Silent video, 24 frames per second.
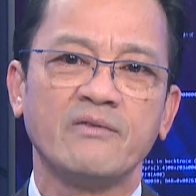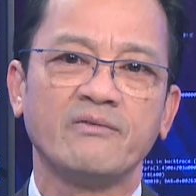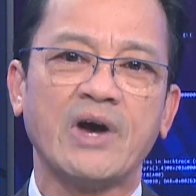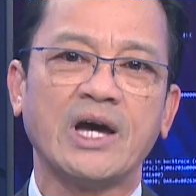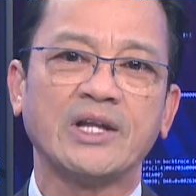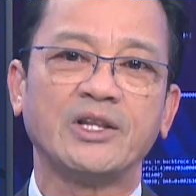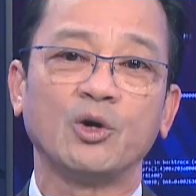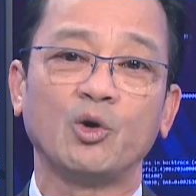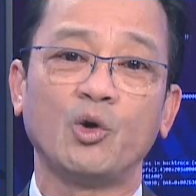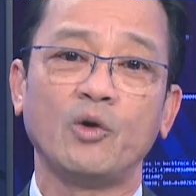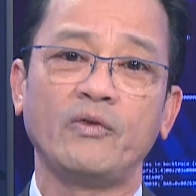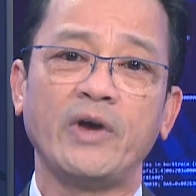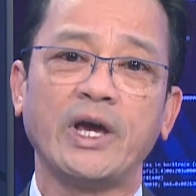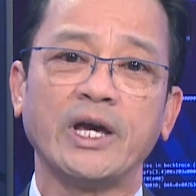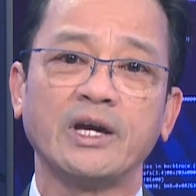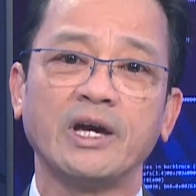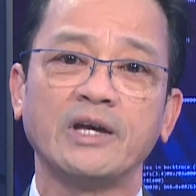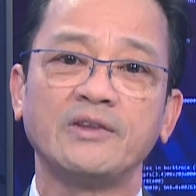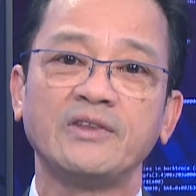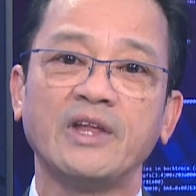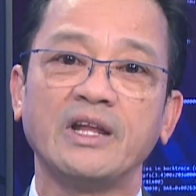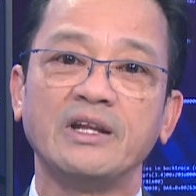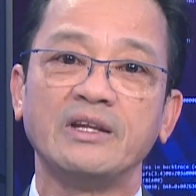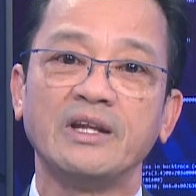và thưa quý vị
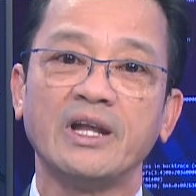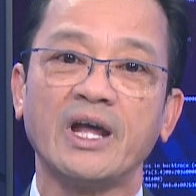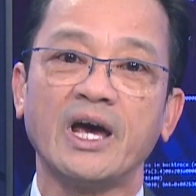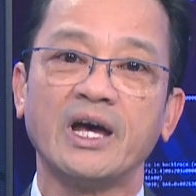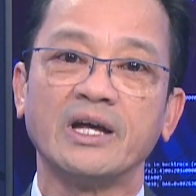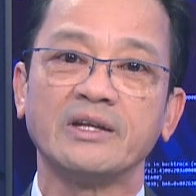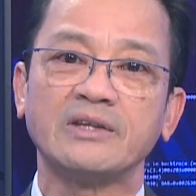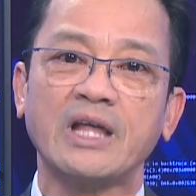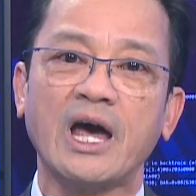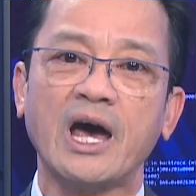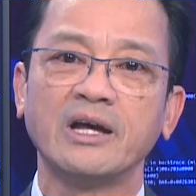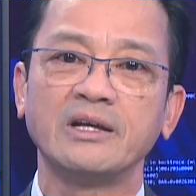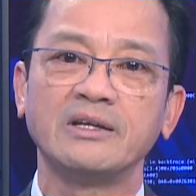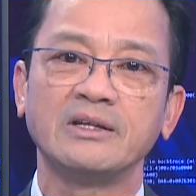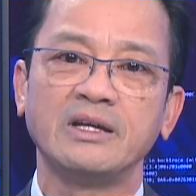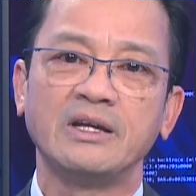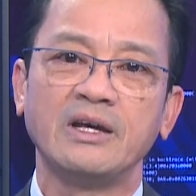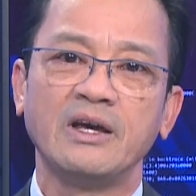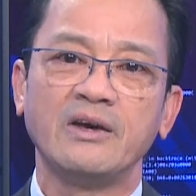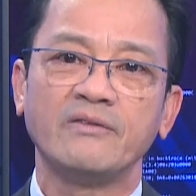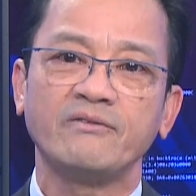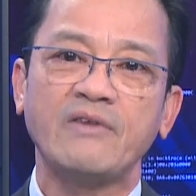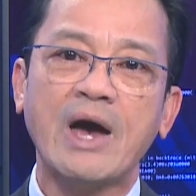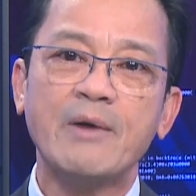cái tình thân
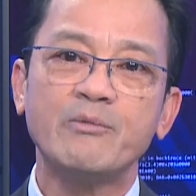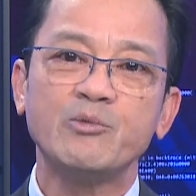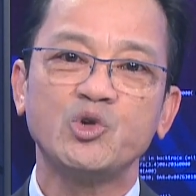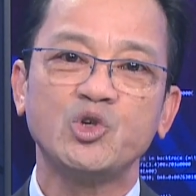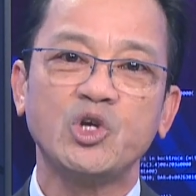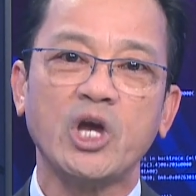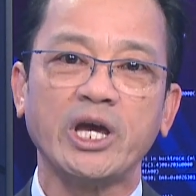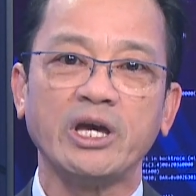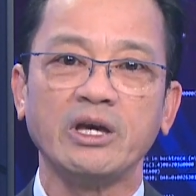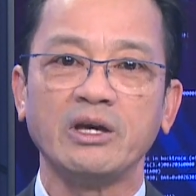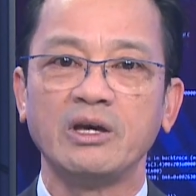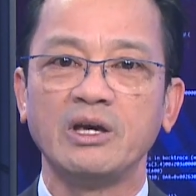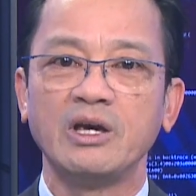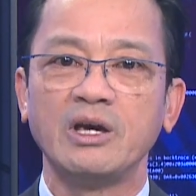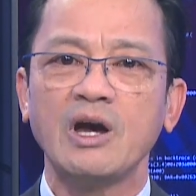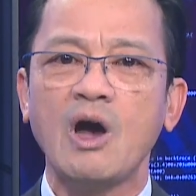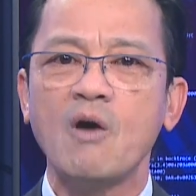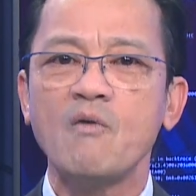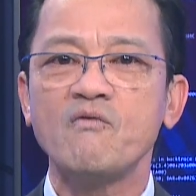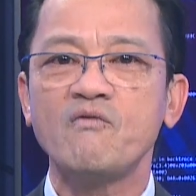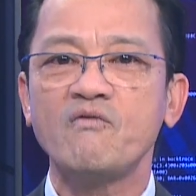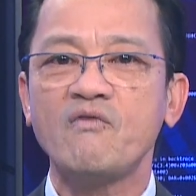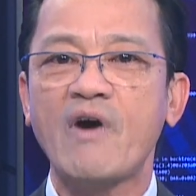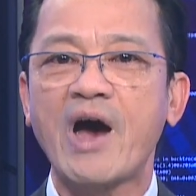pháp trị
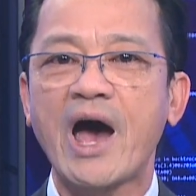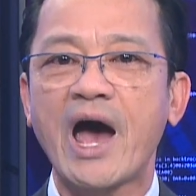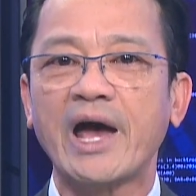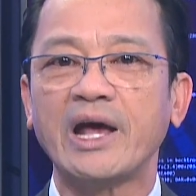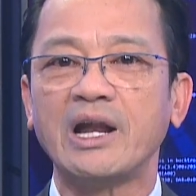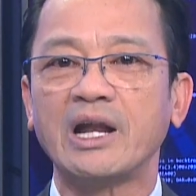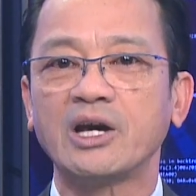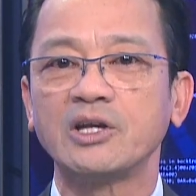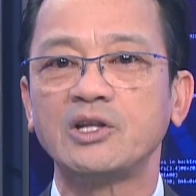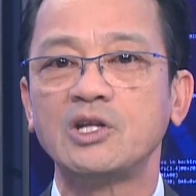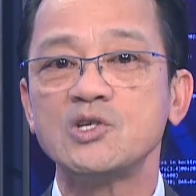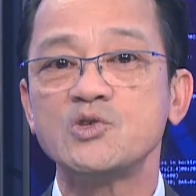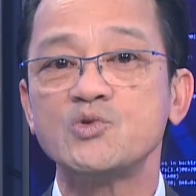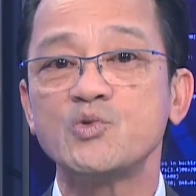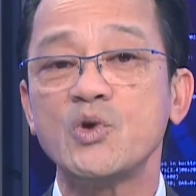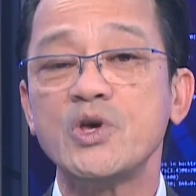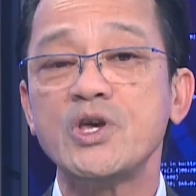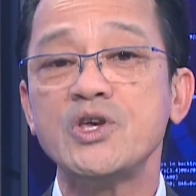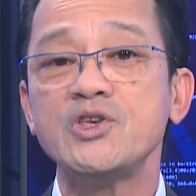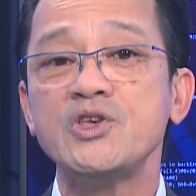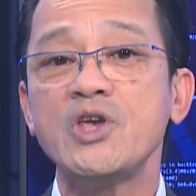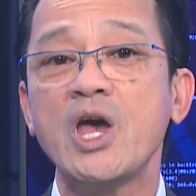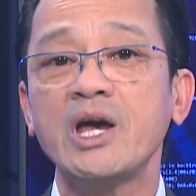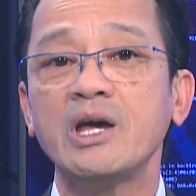không phải là cái thứ
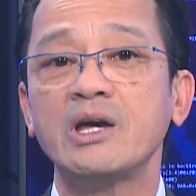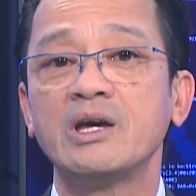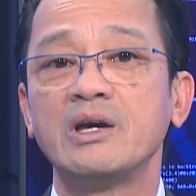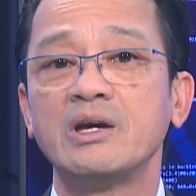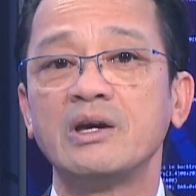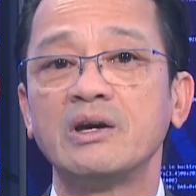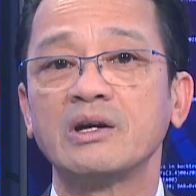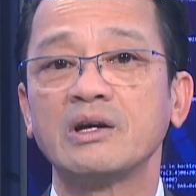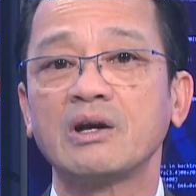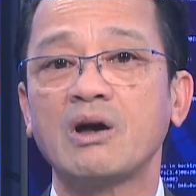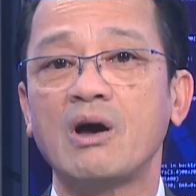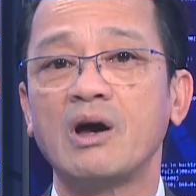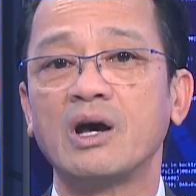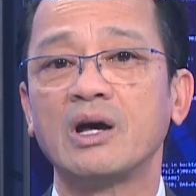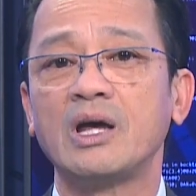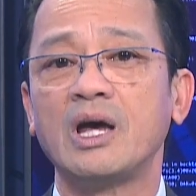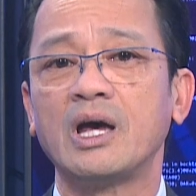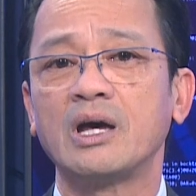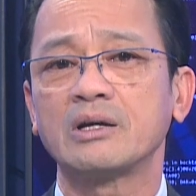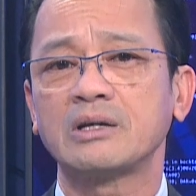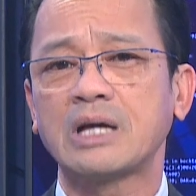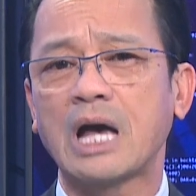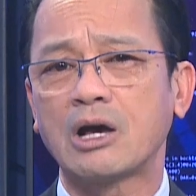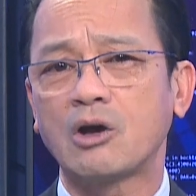duy nhất còn
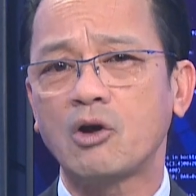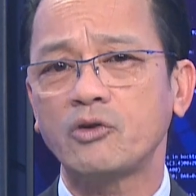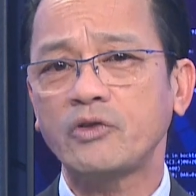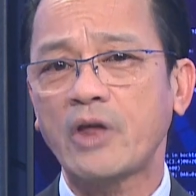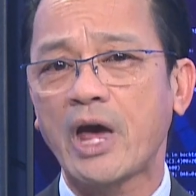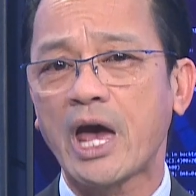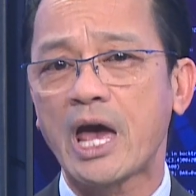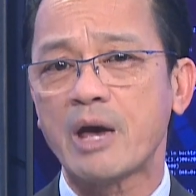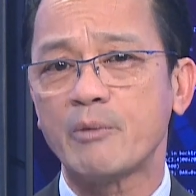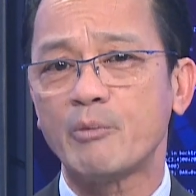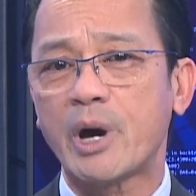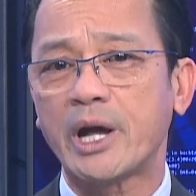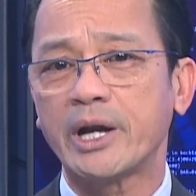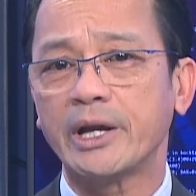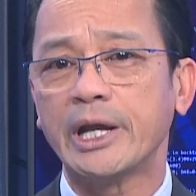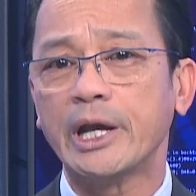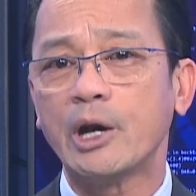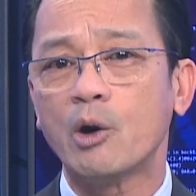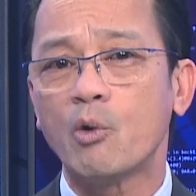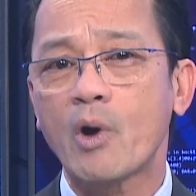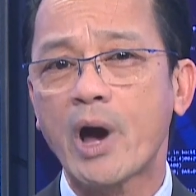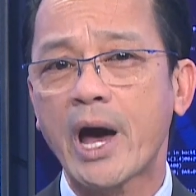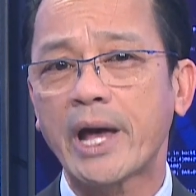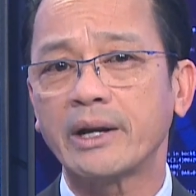cần có thể mà
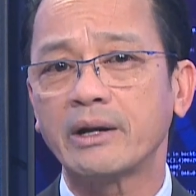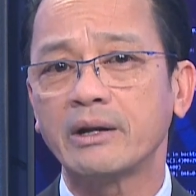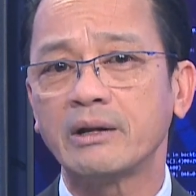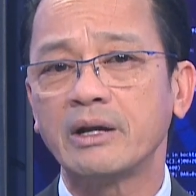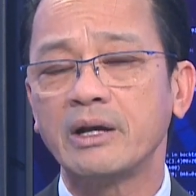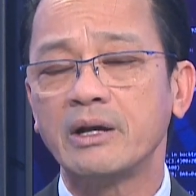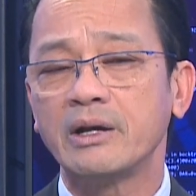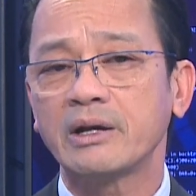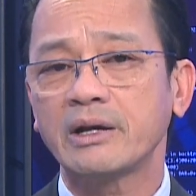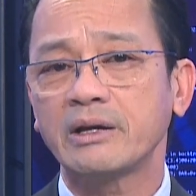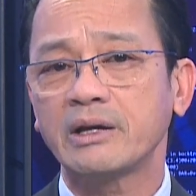điều hành